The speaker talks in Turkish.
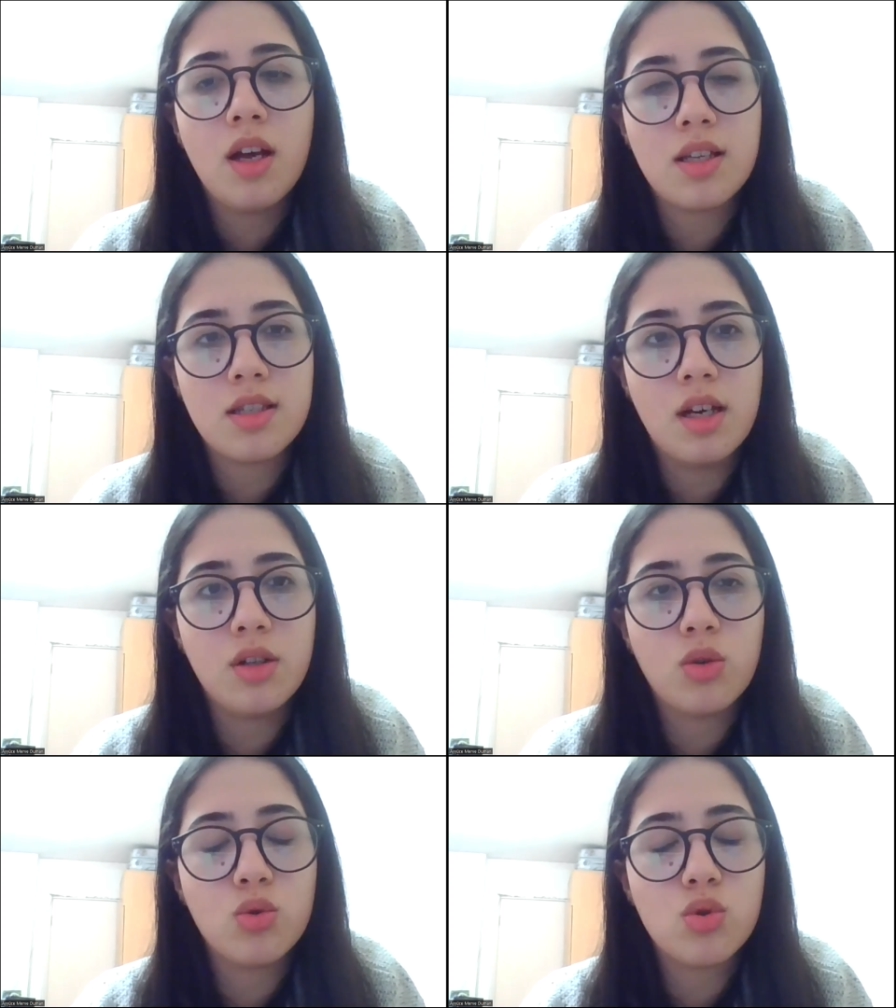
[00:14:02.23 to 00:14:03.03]

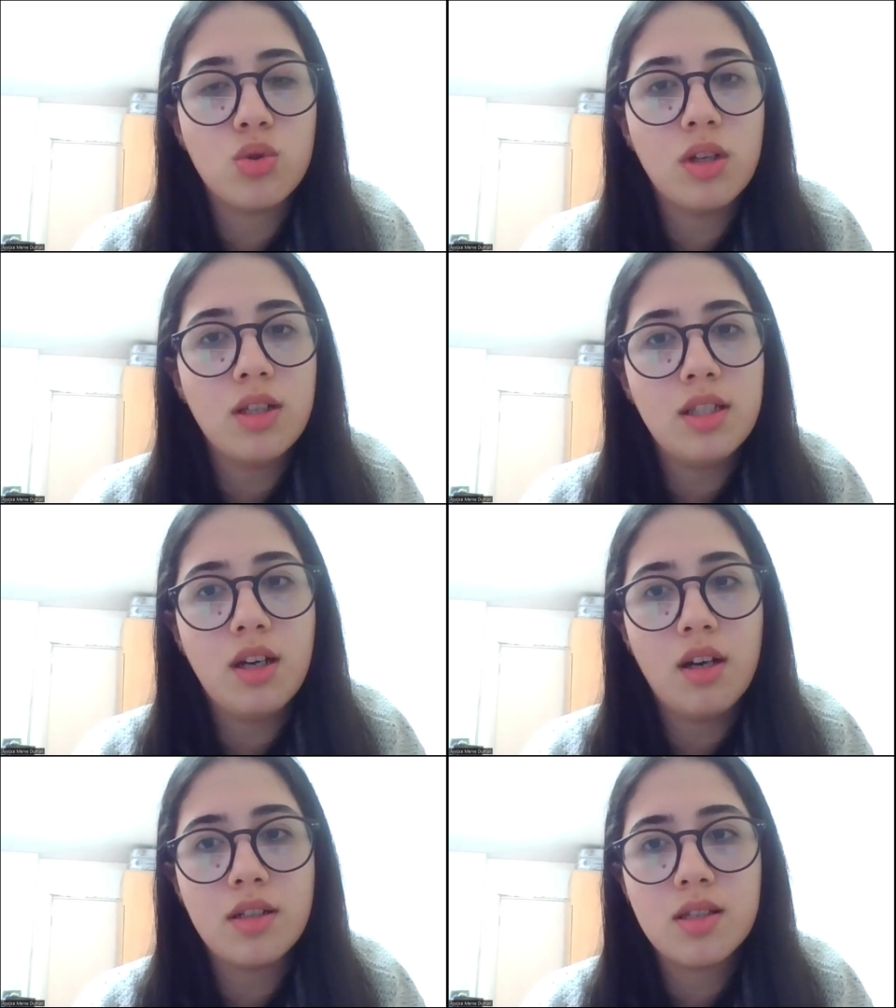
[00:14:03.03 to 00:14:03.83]
Hastane konusunda
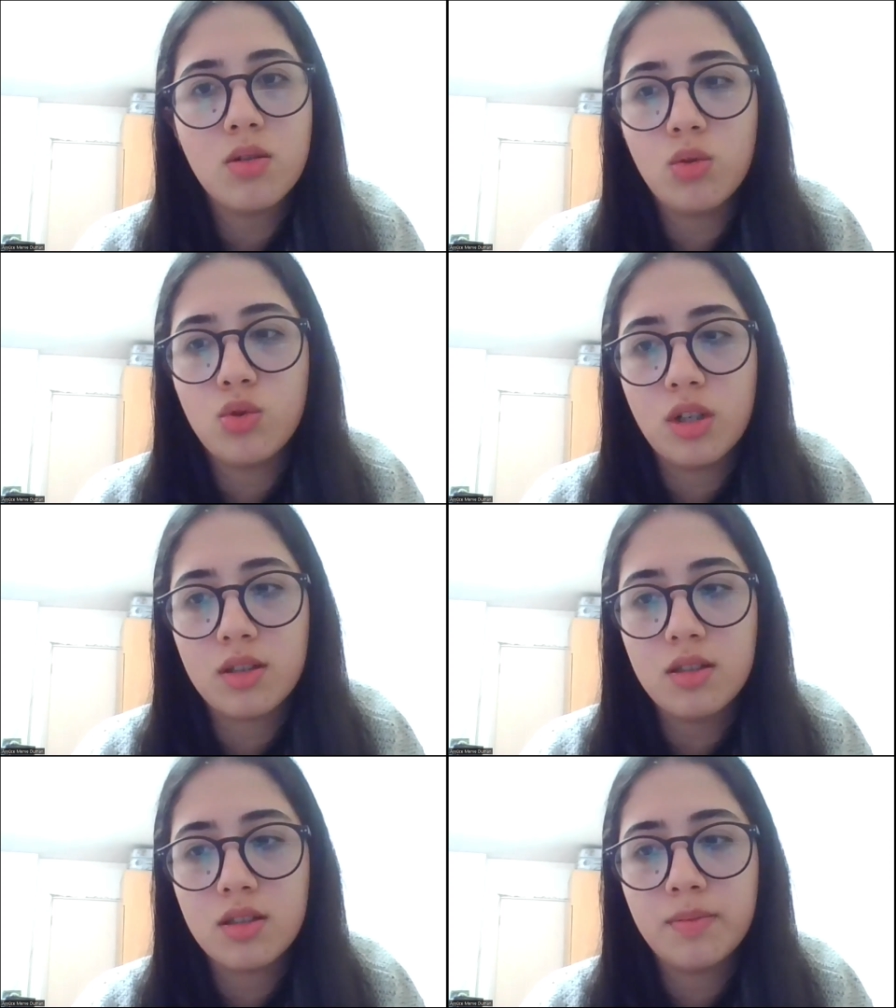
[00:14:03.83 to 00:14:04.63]
yine aynısı
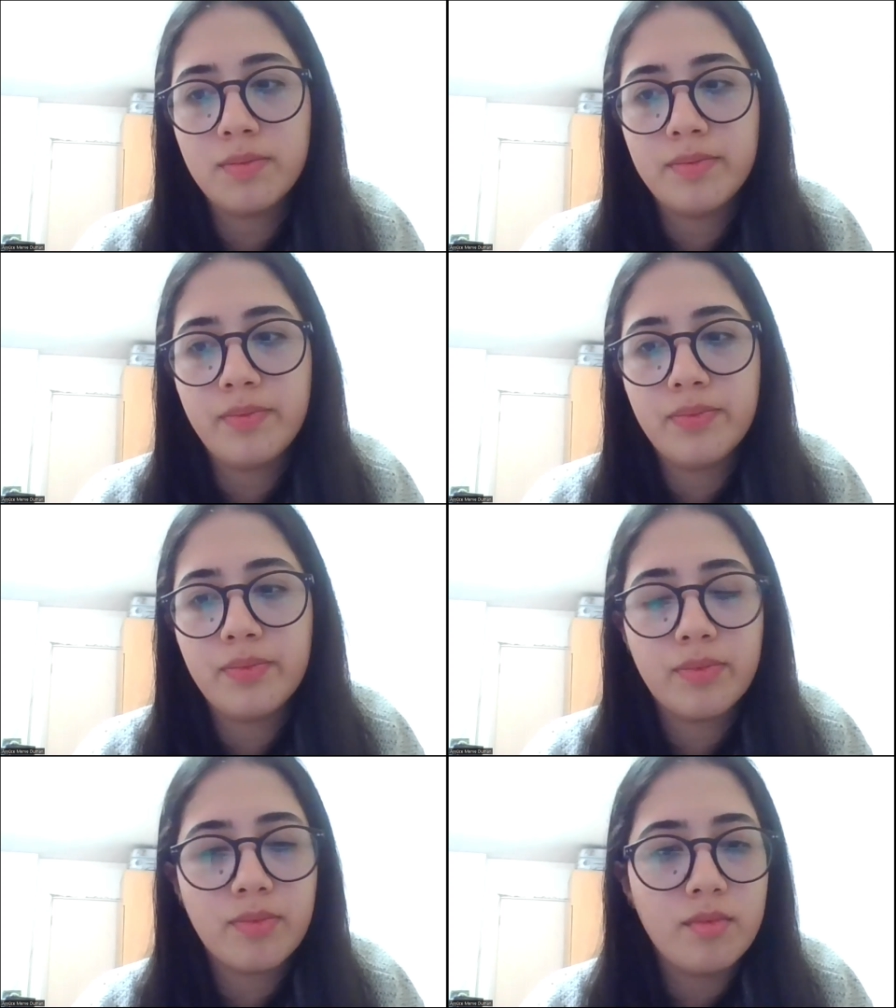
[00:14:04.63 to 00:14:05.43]
olacaktır.
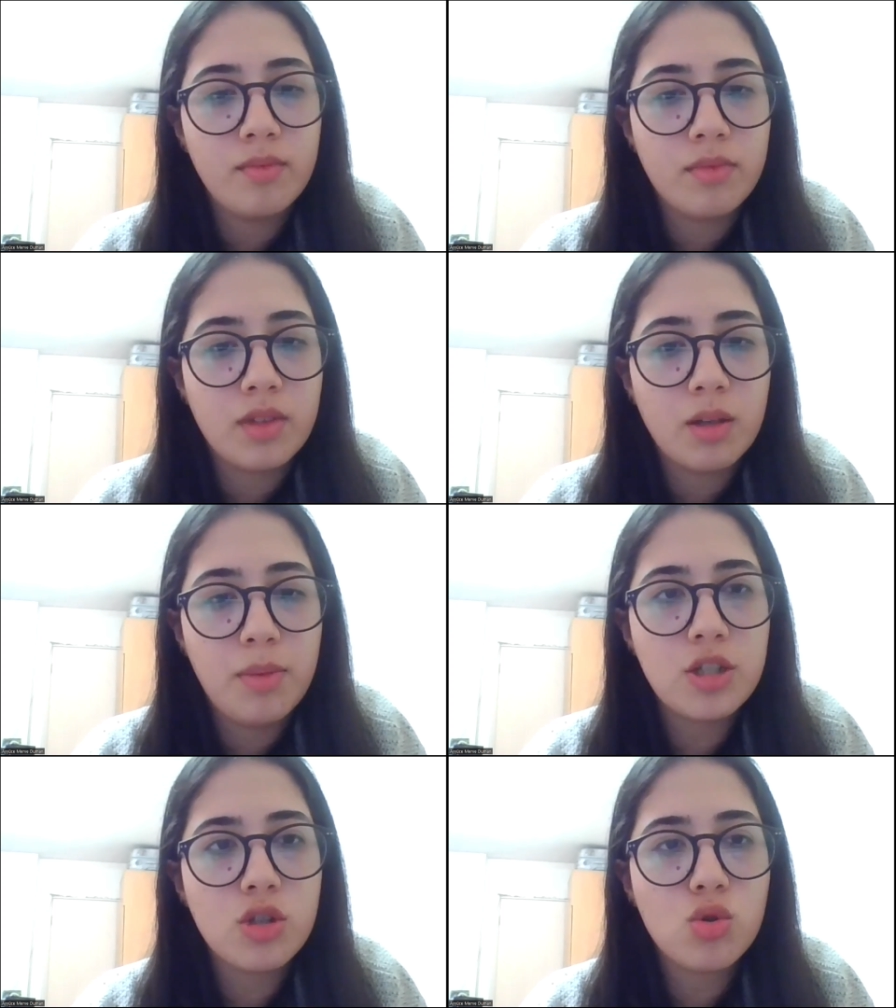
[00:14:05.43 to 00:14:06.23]

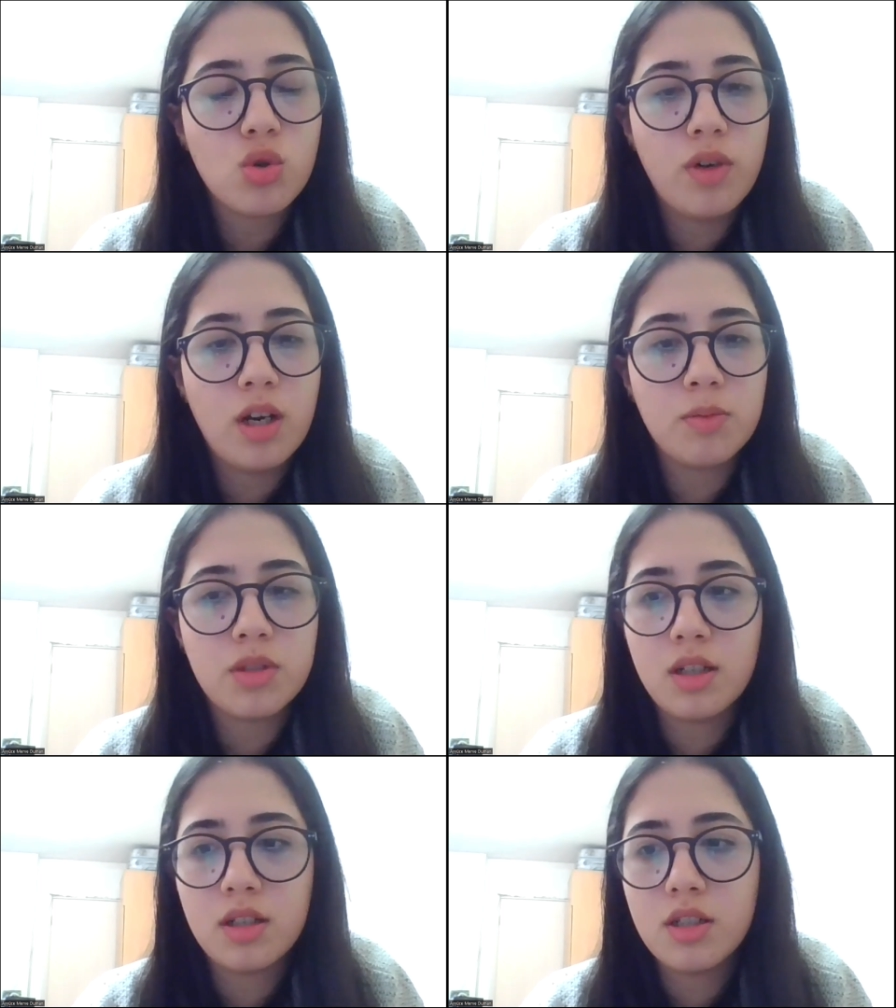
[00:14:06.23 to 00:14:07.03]
Başka soru var
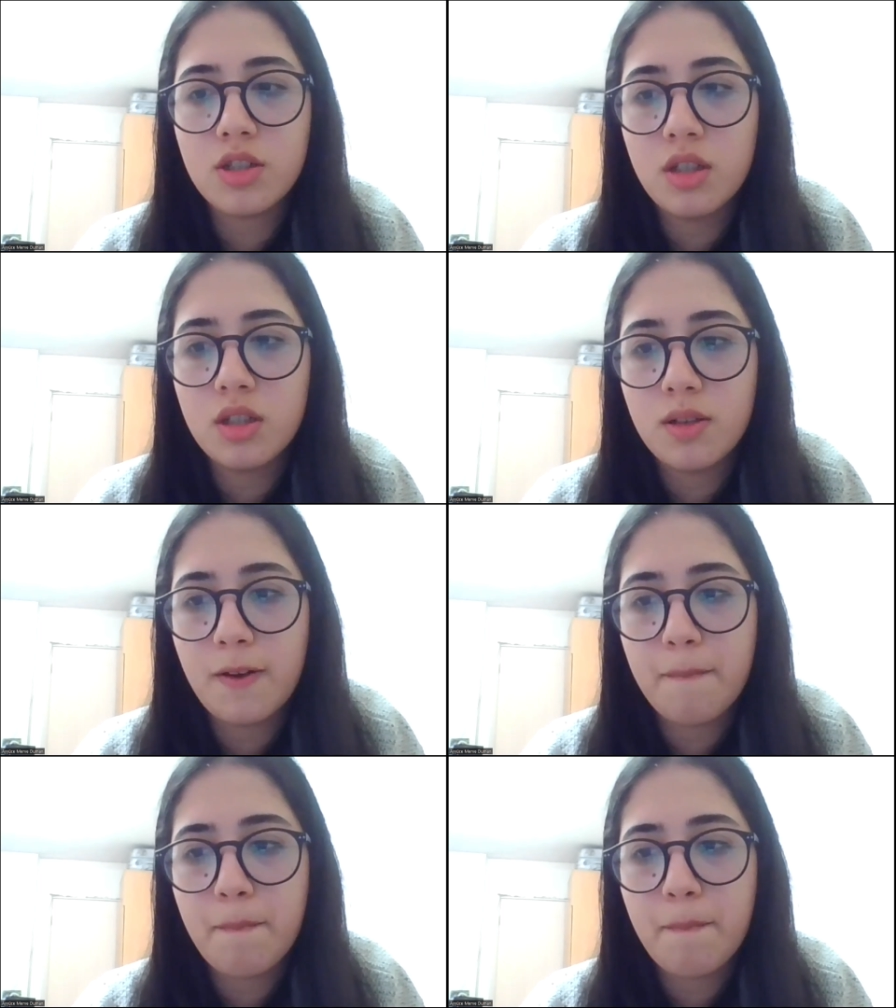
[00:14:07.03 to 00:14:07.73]
mıdır arkadaşlar?